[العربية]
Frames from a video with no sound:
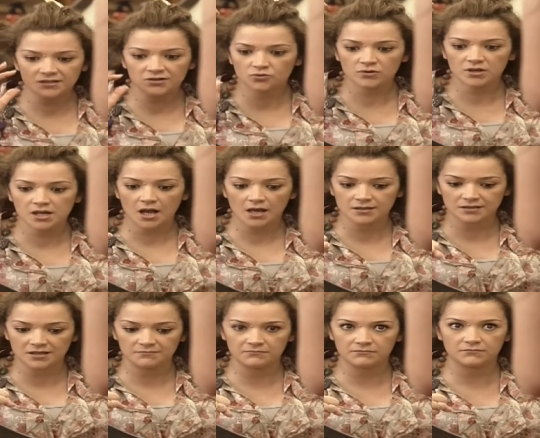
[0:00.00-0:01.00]
درتي كلي
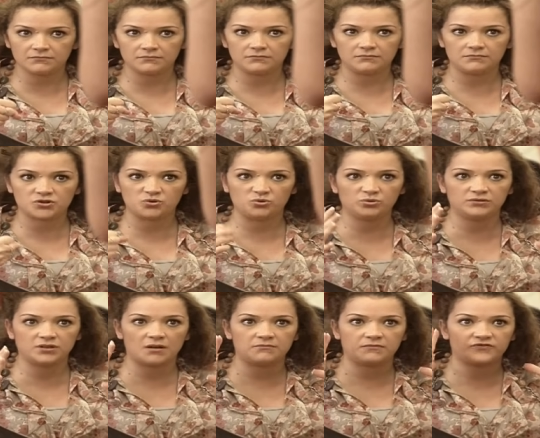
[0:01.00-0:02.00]
حاسه
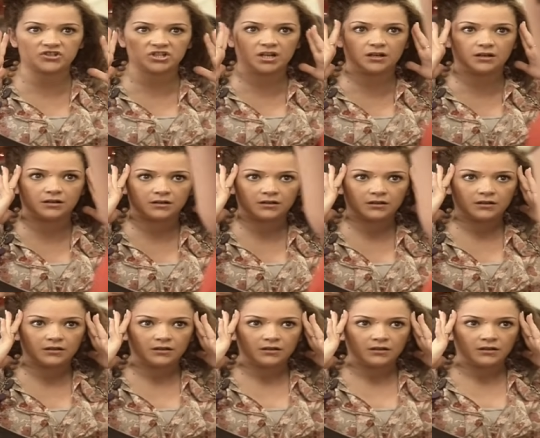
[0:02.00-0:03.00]
مشدوده فشكل
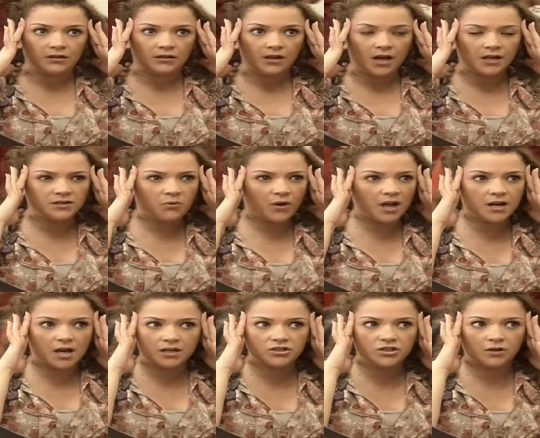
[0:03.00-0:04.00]
هادي
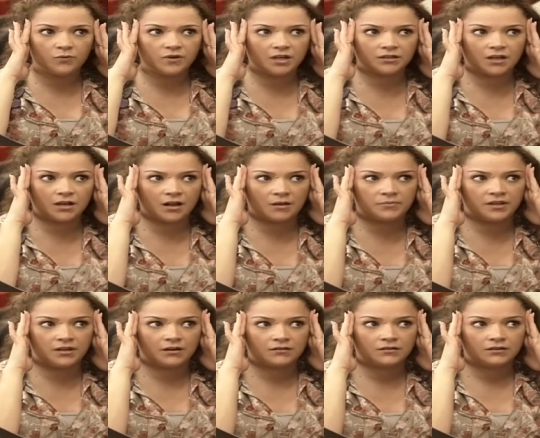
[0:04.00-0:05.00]
واقيلا غير شي عوينه دايره
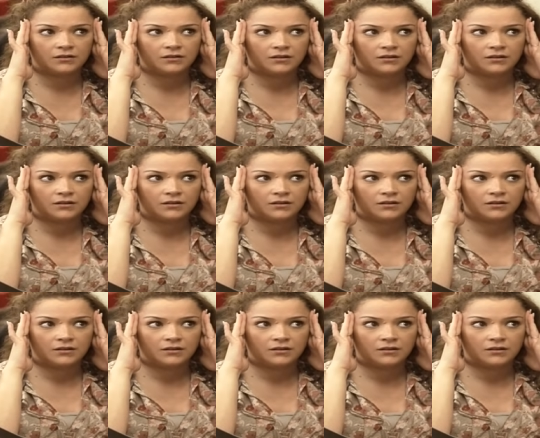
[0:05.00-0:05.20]
بيا